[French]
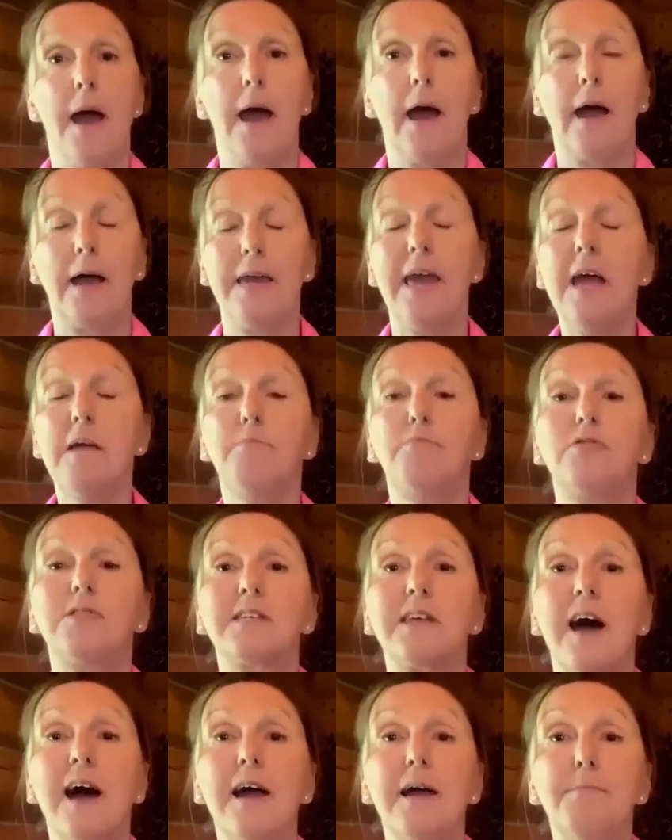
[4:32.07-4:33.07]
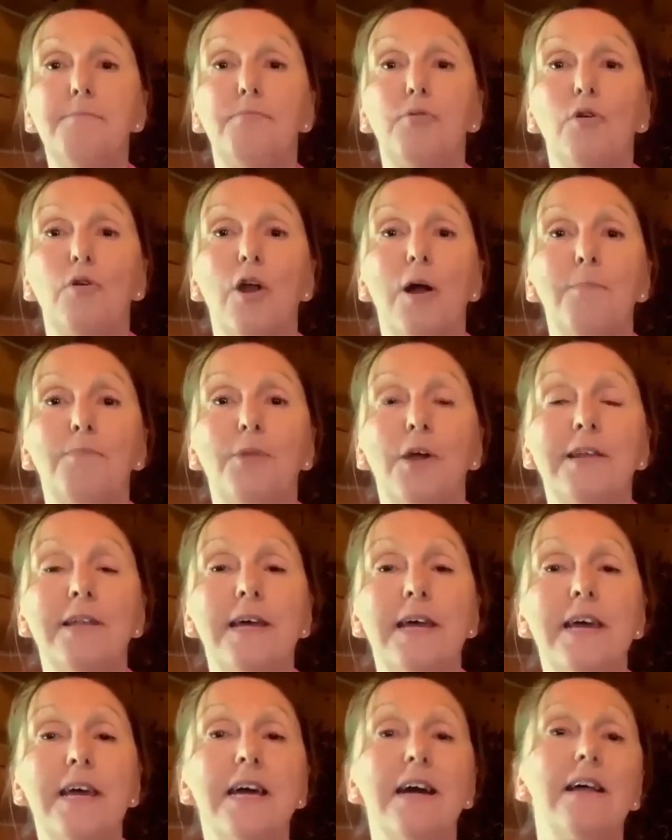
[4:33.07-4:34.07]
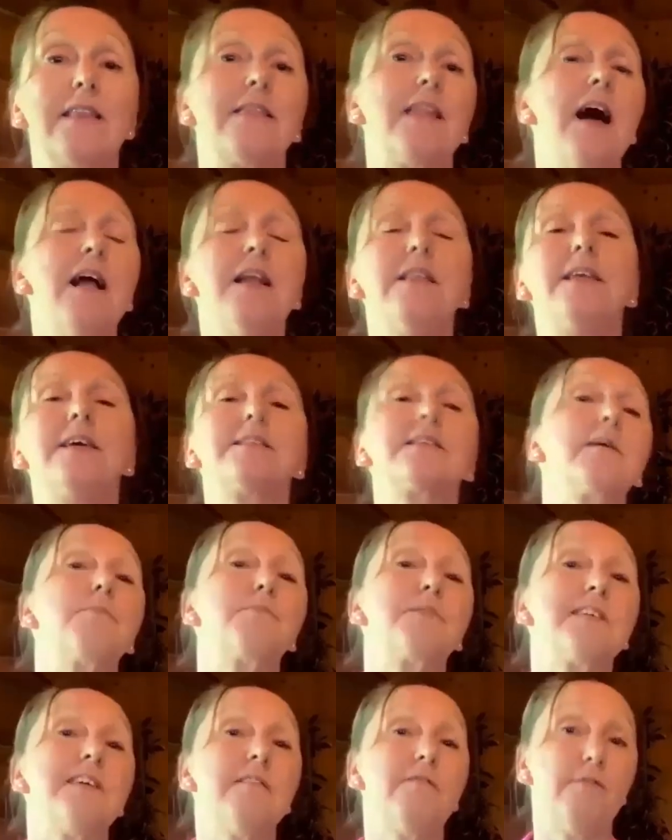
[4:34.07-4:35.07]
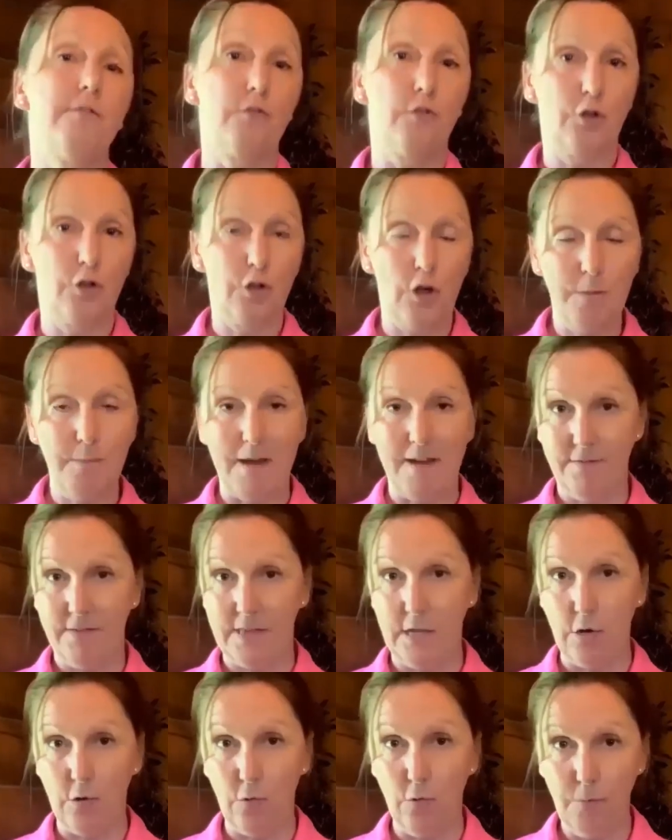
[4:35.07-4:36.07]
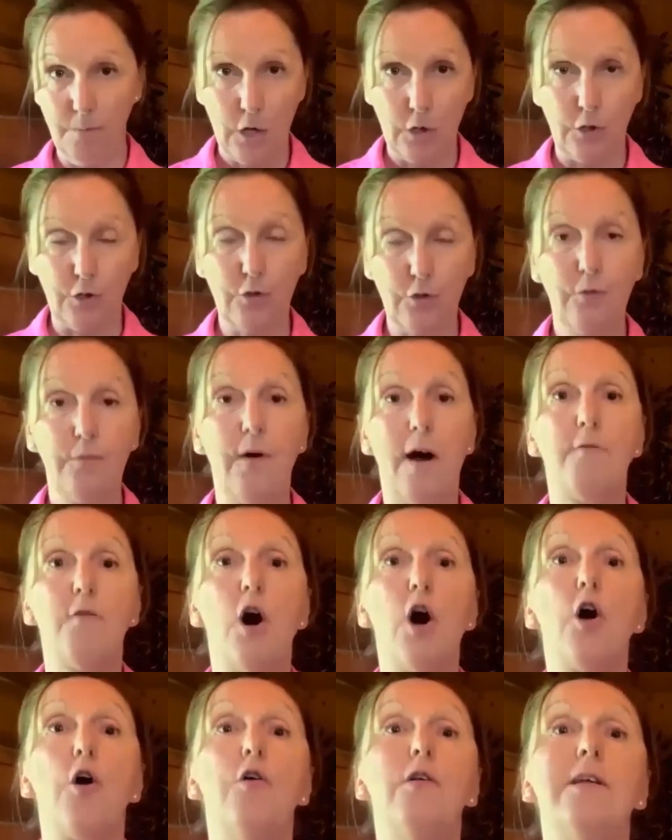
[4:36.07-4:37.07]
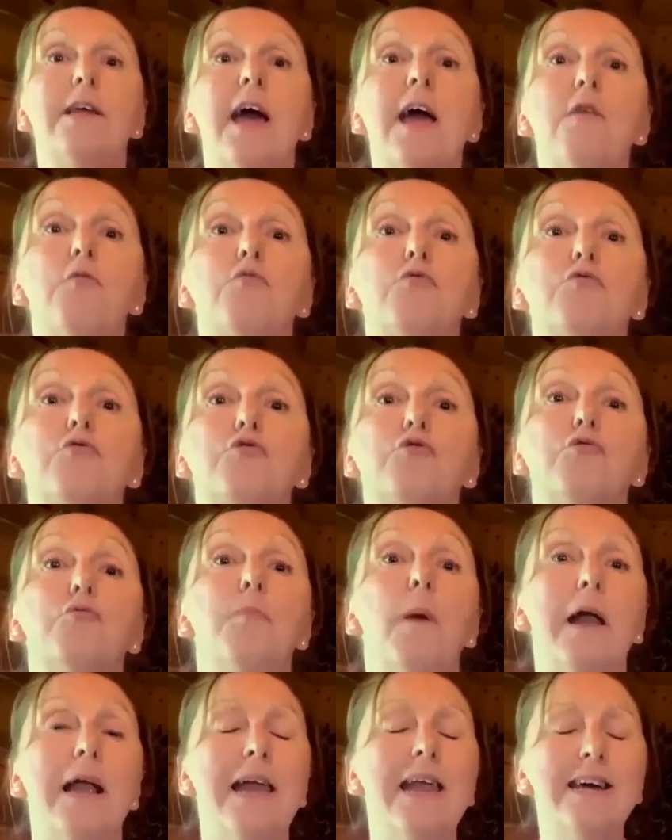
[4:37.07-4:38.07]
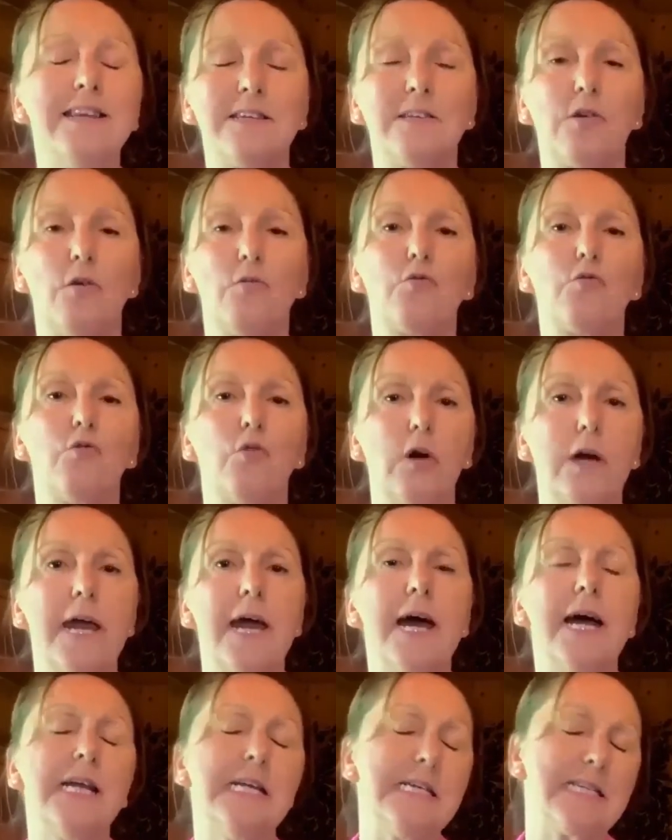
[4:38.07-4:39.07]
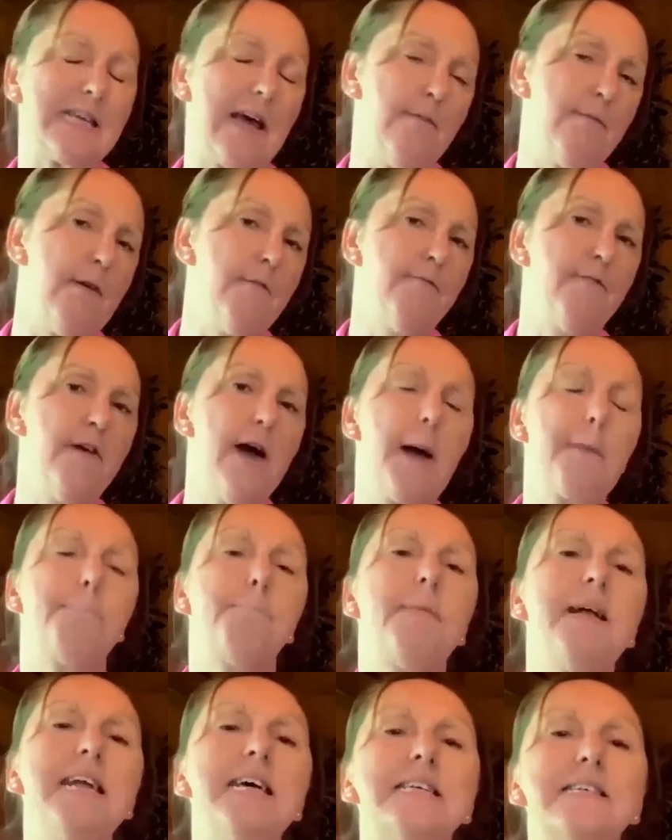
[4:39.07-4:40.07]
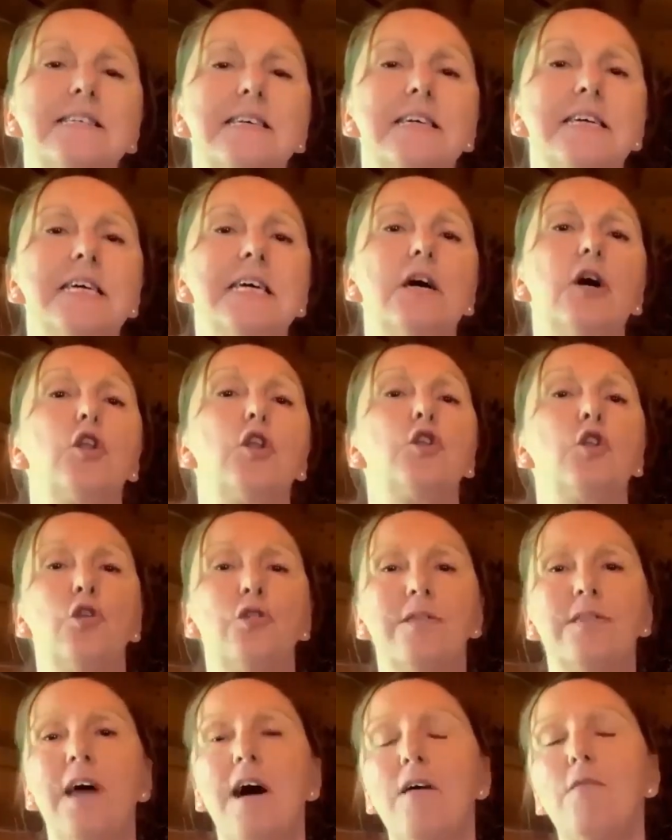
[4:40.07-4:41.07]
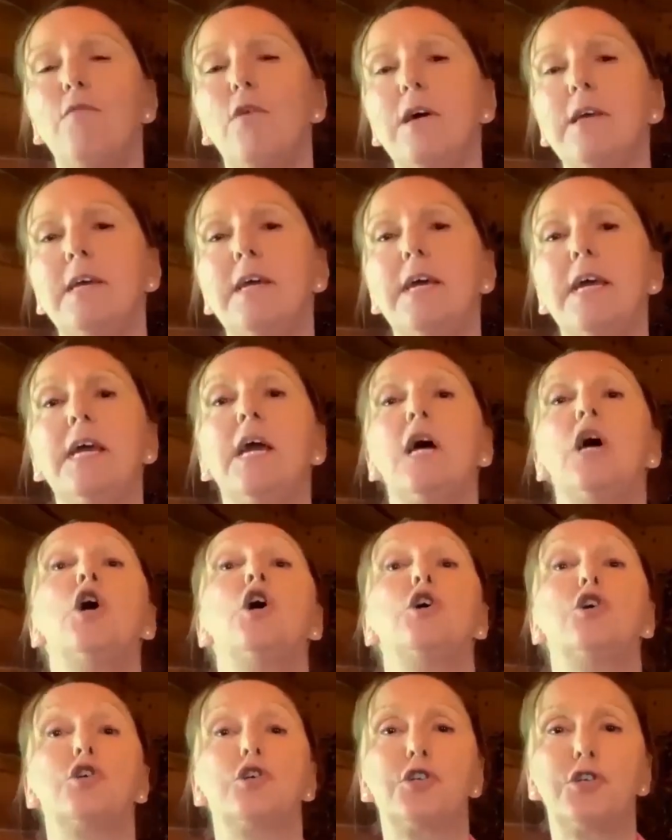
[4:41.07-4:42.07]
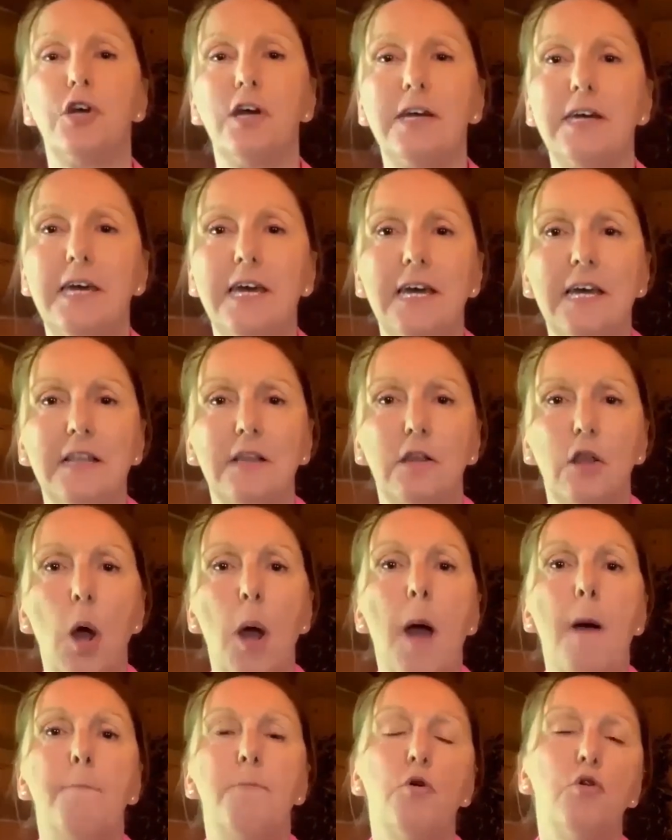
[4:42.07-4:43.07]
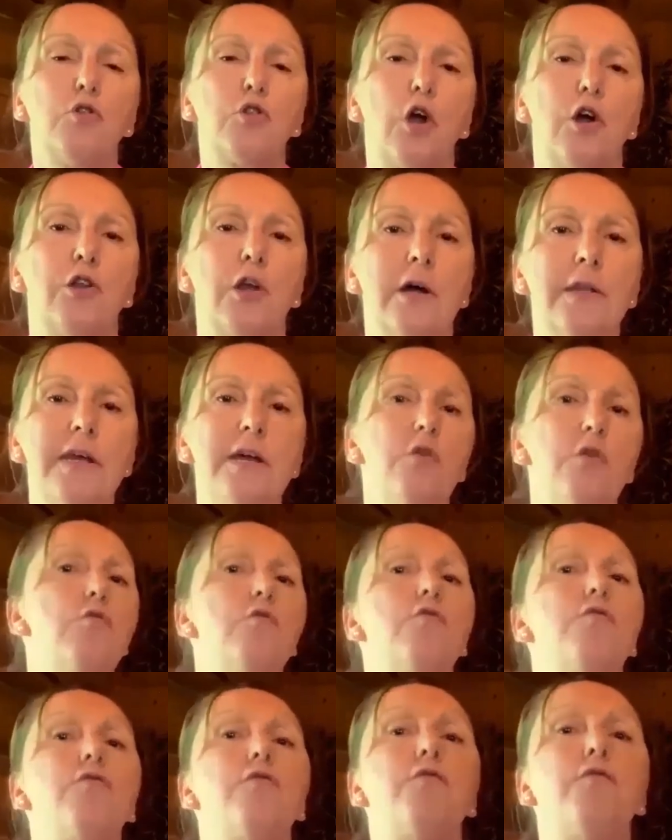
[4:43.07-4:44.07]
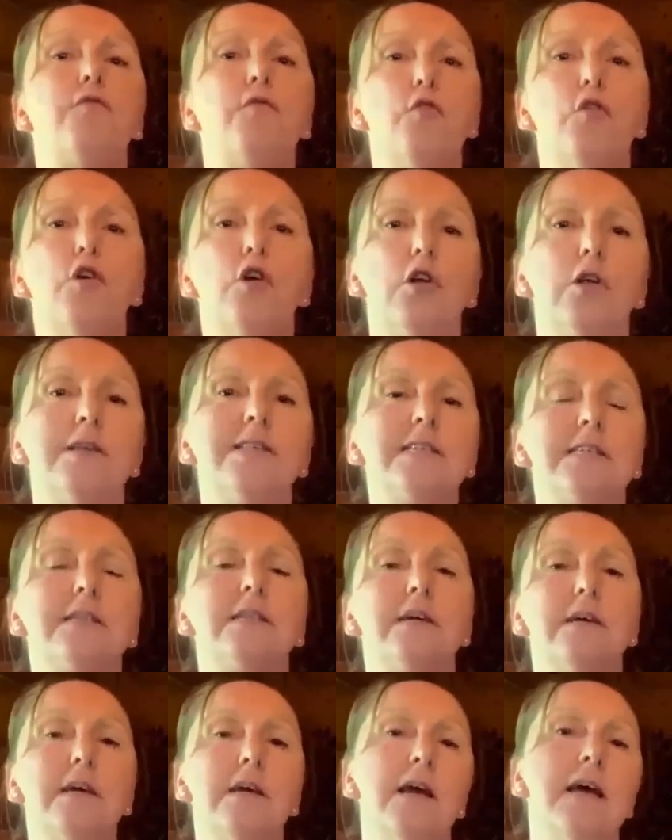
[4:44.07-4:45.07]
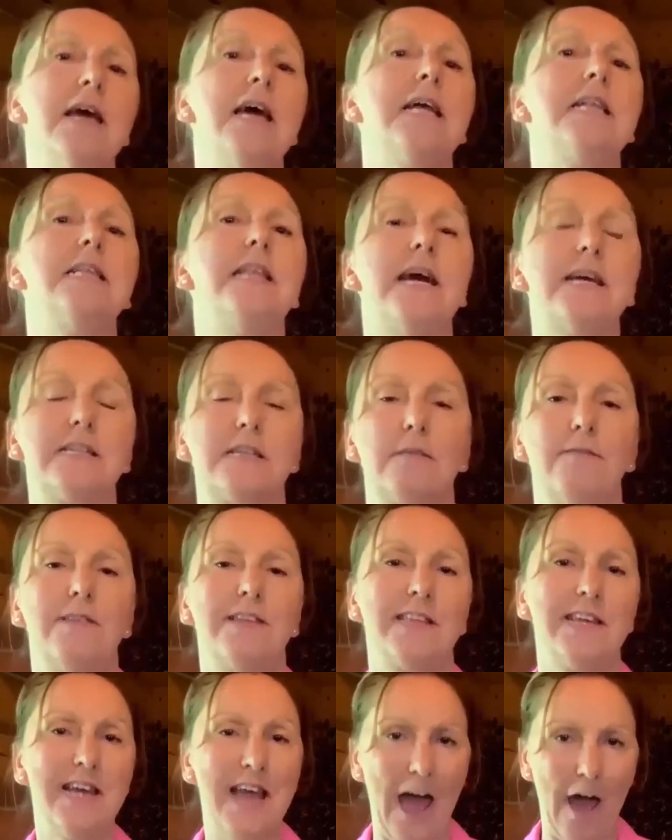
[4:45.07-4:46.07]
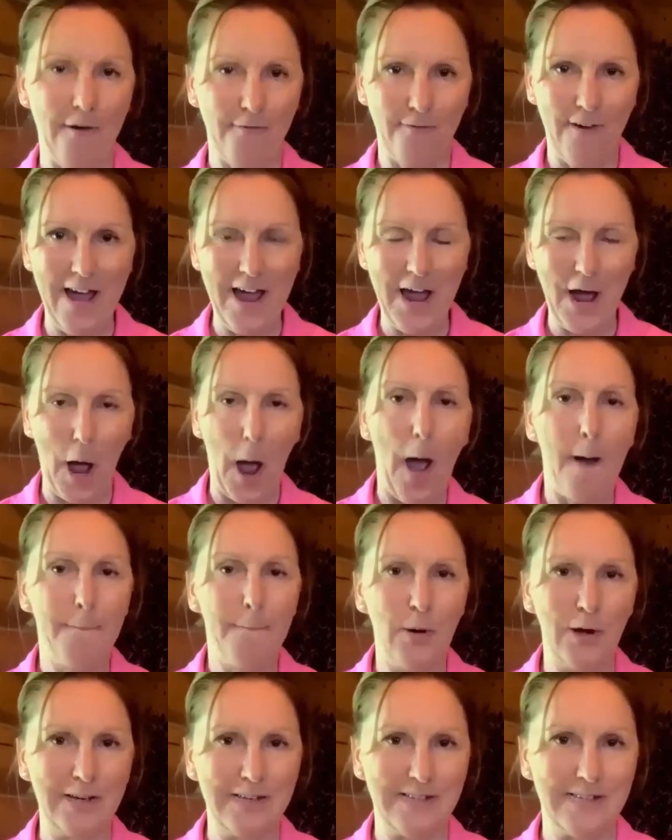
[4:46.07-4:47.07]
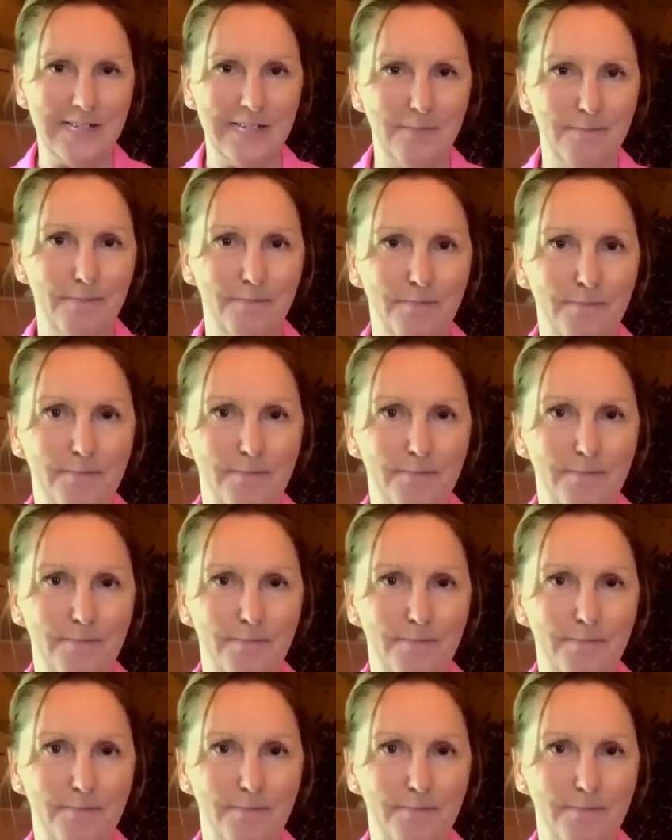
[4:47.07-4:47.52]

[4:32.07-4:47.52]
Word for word: Rien de plus simple pour l'obtenir dans le descriptif de ma vidéo. Tu vas avoir un lien où tu me laisses ton courriel et ça va me faire plaisir de t'envoyer ce guide pour te donner une foule d'idées d'activités à faire en Mauricie.